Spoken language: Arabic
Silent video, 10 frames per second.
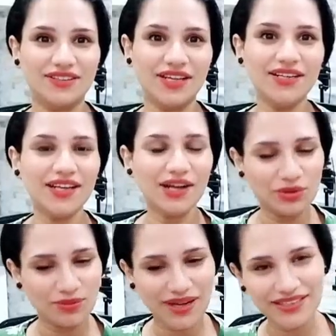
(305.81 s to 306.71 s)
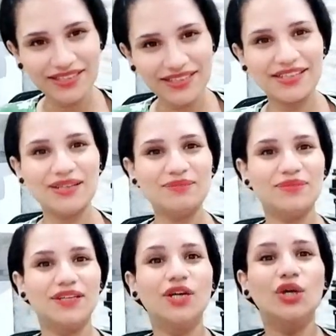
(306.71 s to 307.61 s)
الدنيا وبعدين
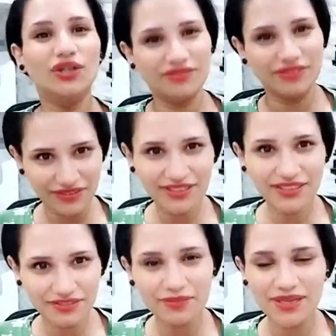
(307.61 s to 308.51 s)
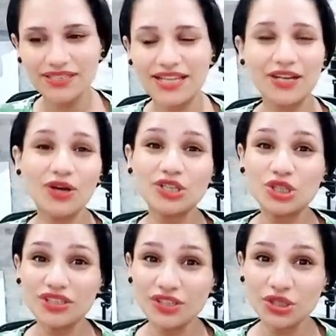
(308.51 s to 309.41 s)
يلم ففي في من ده لو
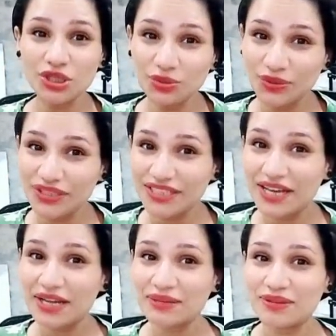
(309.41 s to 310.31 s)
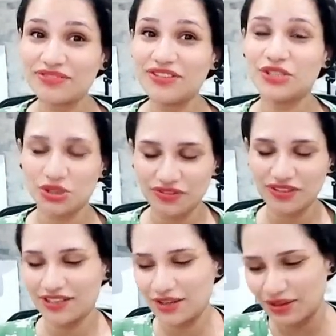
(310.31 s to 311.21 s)
نشيط نشيط ونيجي على ما فيش
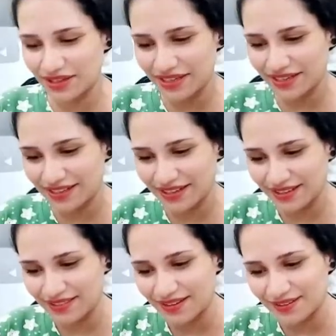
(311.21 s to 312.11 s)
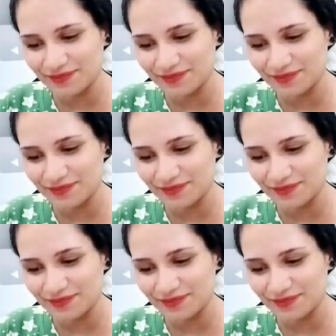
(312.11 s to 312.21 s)
فالعلاقه هي كده جدا